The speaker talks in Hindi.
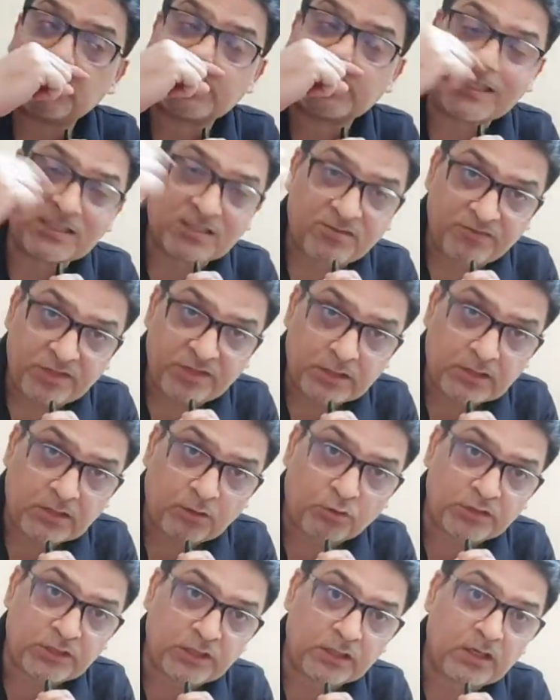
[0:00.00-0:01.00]
सेल्स वीक
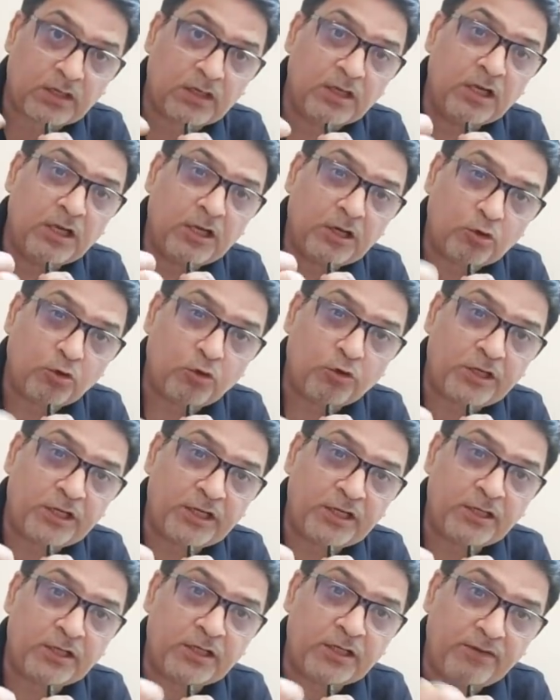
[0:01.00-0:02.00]
हो जाना
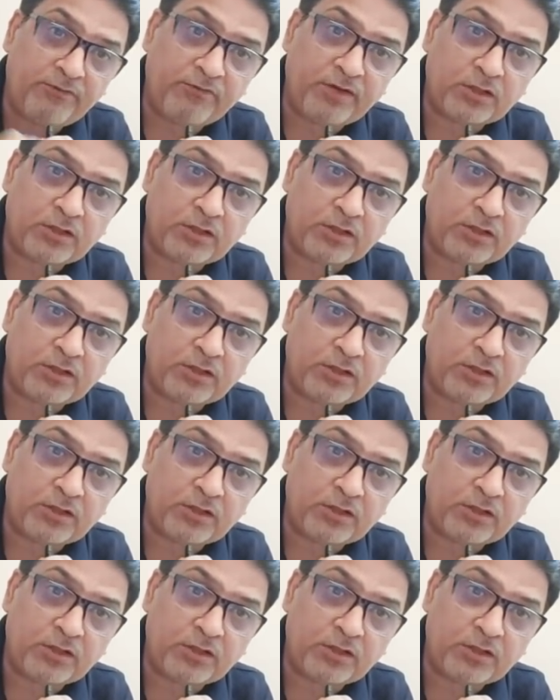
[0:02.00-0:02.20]
क्लोटिंग डी